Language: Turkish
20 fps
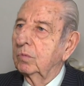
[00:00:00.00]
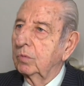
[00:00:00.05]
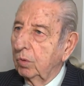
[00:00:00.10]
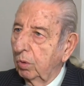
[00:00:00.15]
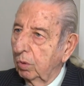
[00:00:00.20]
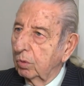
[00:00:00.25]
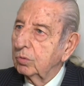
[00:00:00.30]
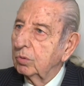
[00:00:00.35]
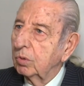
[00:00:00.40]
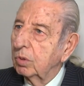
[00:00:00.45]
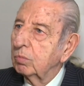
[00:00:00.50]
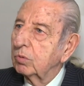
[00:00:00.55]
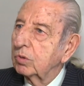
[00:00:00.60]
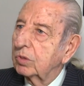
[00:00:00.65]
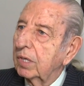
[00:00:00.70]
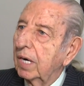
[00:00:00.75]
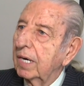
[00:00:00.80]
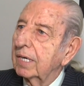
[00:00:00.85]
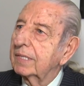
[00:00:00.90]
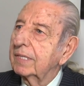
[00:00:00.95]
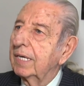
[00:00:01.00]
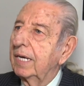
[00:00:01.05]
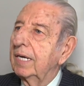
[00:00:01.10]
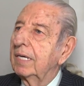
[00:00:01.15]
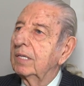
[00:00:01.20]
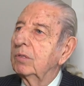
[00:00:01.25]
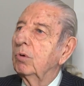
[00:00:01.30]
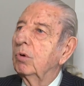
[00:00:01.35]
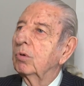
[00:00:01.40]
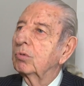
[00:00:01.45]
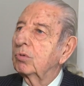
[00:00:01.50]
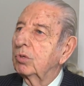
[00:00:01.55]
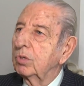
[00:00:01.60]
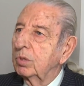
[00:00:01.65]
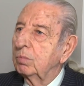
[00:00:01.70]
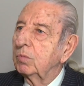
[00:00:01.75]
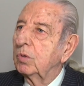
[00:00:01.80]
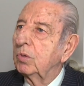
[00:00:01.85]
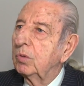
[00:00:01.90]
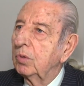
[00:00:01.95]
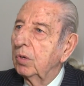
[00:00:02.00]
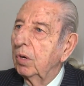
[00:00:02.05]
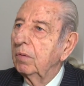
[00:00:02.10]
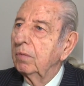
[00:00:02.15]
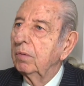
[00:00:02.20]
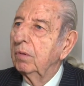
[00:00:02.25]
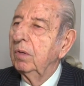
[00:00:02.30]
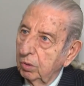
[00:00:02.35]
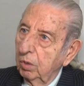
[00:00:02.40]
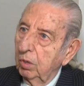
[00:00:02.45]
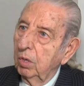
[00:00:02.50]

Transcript: doldurmuşlar. Senede 30 milyon.